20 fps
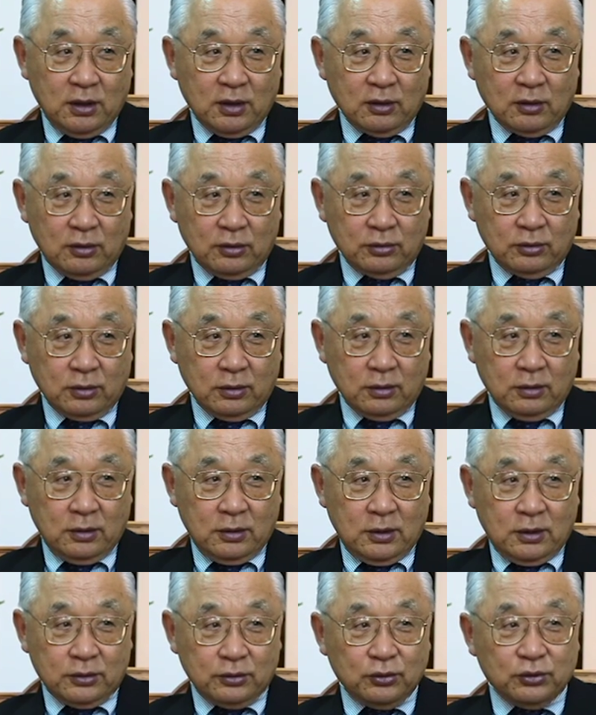今度。
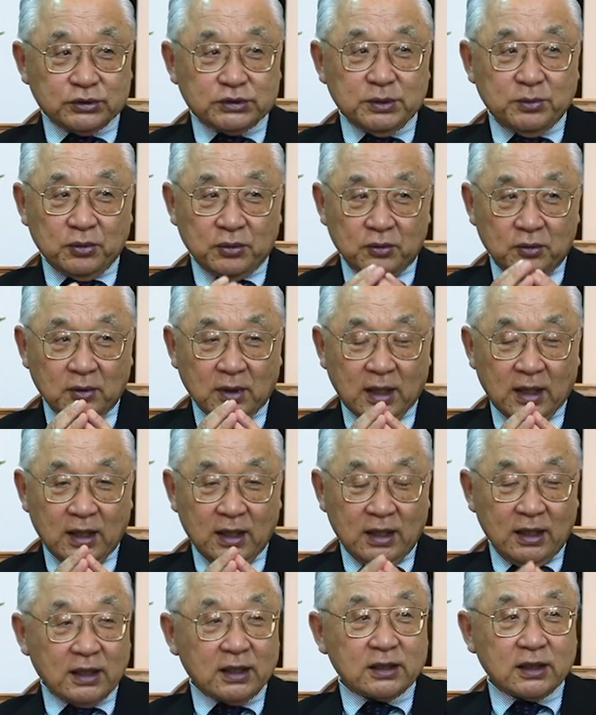どうしてもその考
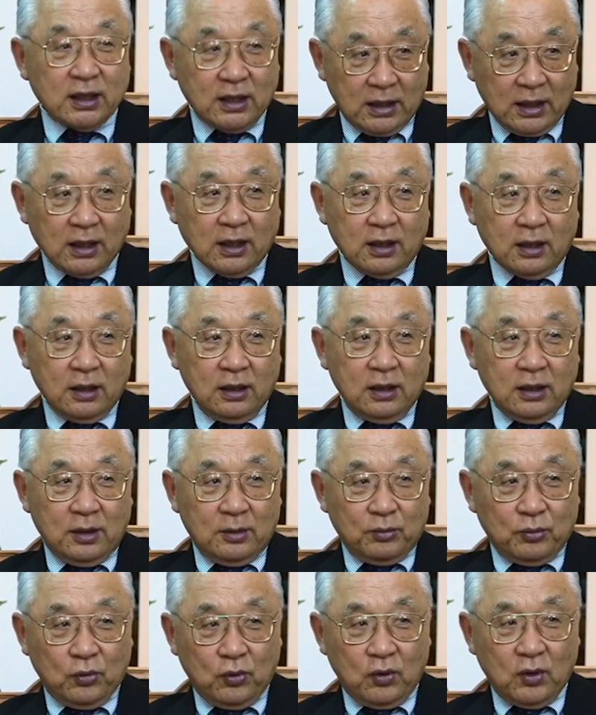え方が
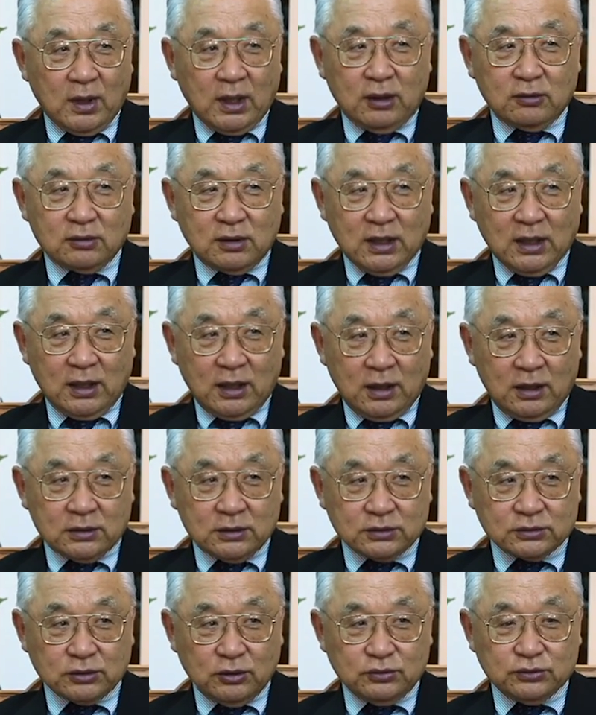儲かるか
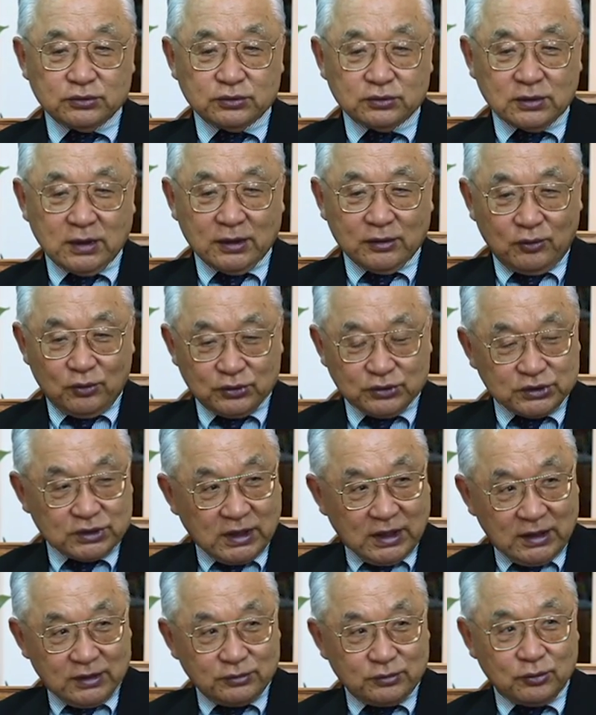損するかどっち
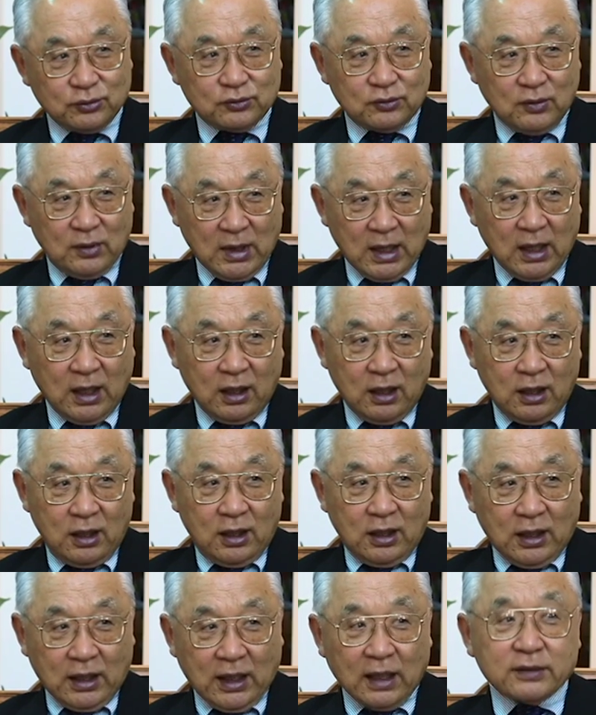かいうことが
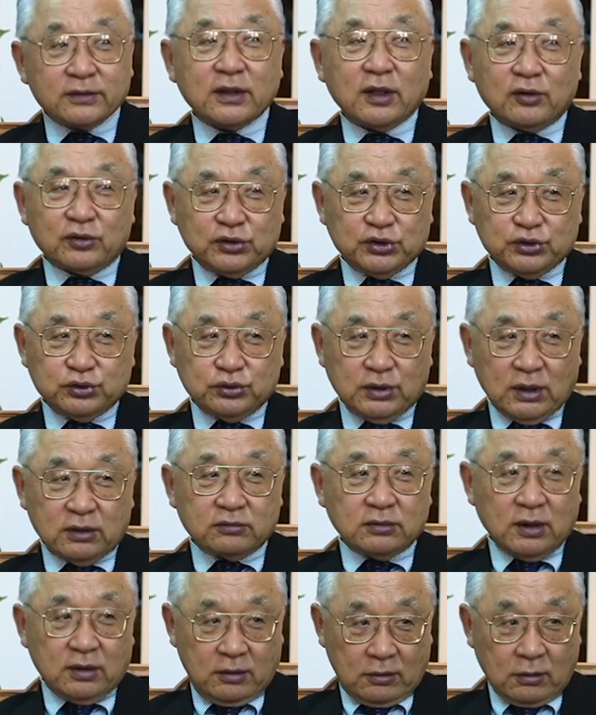判断の基準になるん
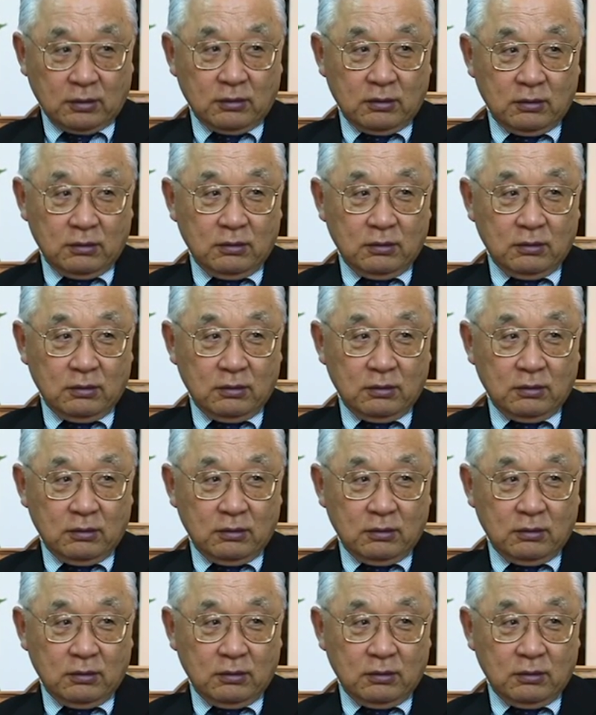ですよ。